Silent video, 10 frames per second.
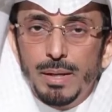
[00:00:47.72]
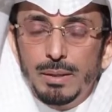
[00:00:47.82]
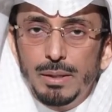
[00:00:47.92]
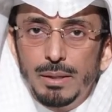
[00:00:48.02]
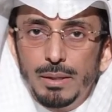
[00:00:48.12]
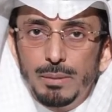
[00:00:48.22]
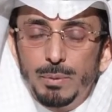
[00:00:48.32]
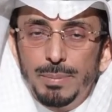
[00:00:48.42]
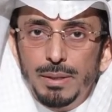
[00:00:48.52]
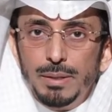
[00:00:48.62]
هذه الليلة
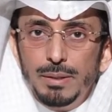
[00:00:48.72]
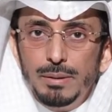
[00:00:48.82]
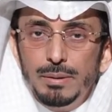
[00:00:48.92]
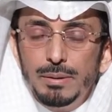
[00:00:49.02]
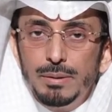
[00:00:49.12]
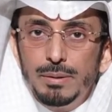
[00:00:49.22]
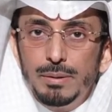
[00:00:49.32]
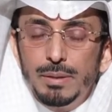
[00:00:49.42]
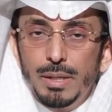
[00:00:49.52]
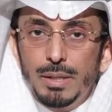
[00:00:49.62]
المباركة
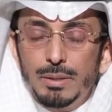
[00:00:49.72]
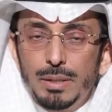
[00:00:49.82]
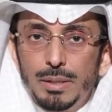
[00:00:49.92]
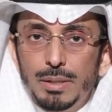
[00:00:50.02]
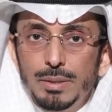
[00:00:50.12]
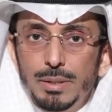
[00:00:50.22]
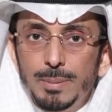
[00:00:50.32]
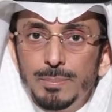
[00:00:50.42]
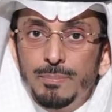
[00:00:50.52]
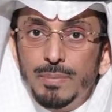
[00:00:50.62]
ليلة القدر
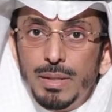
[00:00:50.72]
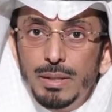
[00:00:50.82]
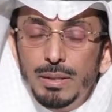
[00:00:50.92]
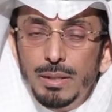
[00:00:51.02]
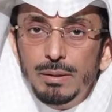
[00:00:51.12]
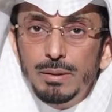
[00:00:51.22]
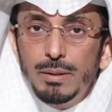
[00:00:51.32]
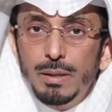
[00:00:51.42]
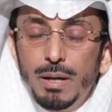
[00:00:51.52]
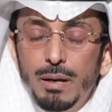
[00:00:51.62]
هي
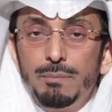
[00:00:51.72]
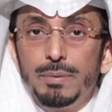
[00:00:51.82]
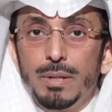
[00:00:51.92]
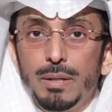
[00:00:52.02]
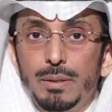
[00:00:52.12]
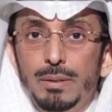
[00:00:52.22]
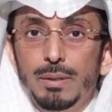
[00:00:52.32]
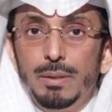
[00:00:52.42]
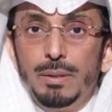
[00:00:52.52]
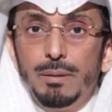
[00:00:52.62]
أفضل
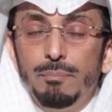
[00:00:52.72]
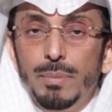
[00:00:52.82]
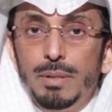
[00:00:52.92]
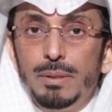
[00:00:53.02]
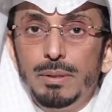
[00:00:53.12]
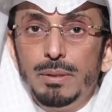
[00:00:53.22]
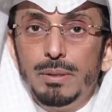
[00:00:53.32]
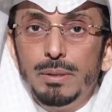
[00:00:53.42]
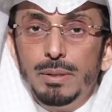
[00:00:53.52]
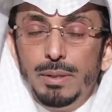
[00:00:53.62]
من
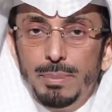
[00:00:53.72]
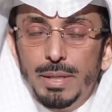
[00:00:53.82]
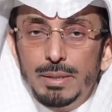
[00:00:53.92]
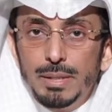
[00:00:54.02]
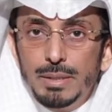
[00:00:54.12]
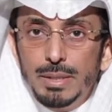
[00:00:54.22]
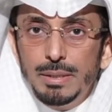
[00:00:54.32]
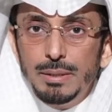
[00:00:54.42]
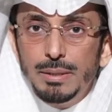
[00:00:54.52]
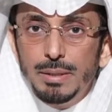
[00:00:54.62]

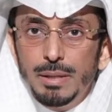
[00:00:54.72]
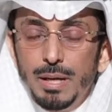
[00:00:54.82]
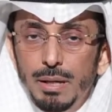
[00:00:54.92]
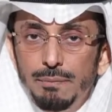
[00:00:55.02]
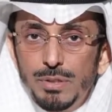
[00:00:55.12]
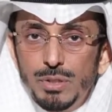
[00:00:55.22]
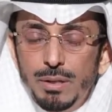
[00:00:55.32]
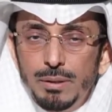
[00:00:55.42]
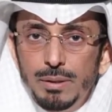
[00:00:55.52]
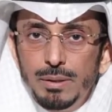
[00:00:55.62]
عبادة ألف
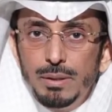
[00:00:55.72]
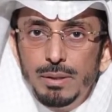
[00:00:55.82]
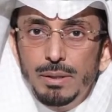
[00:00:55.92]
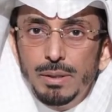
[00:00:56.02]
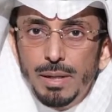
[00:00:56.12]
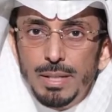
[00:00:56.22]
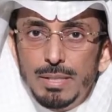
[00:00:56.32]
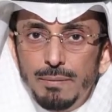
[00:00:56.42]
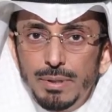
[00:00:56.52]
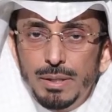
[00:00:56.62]
شهر
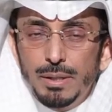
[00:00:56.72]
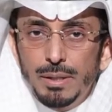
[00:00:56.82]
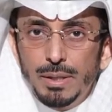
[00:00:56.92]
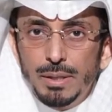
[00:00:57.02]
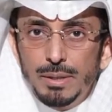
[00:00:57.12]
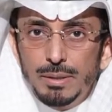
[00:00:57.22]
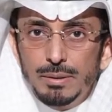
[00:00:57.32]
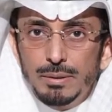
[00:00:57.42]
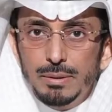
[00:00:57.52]
ليس فيها ليلة